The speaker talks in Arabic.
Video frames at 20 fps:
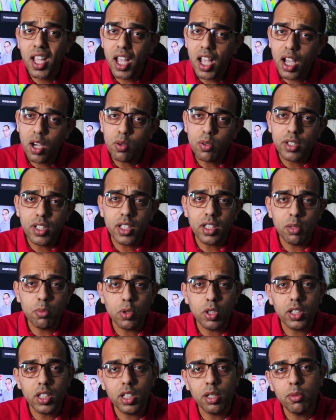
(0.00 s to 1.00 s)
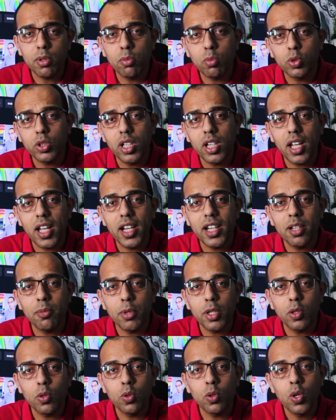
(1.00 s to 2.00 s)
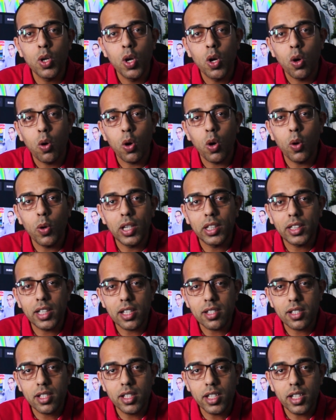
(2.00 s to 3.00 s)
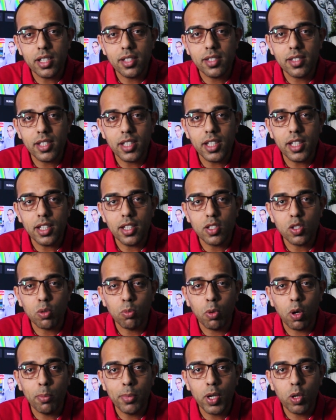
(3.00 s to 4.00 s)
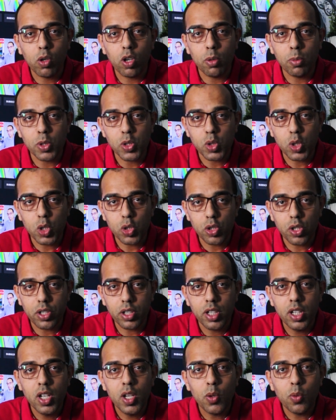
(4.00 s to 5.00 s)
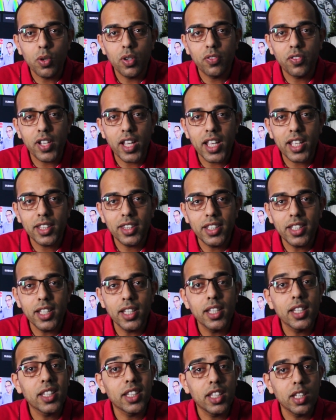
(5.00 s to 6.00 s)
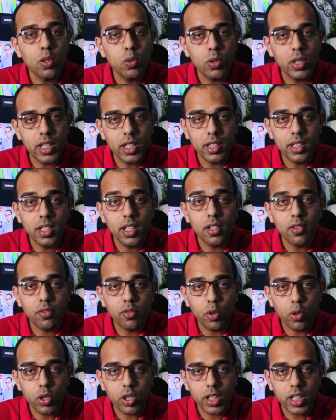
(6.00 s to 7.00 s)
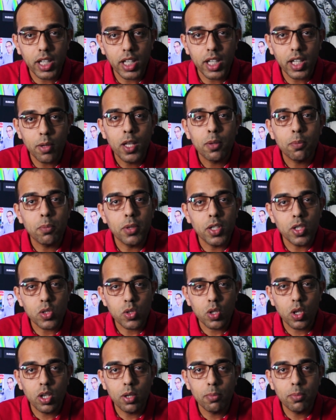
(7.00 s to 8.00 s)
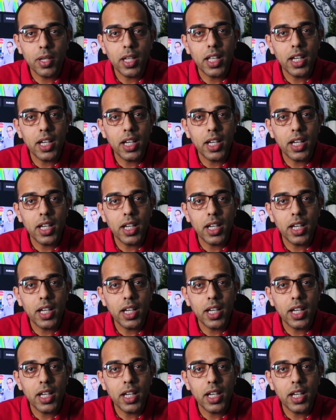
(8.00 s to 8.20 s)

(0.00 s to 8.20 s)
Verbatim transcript: او ان انت ممكن تجيب الموديل اقل منه وهو التسلي السي 715 والفئات دي كيو ليد 4K بنظام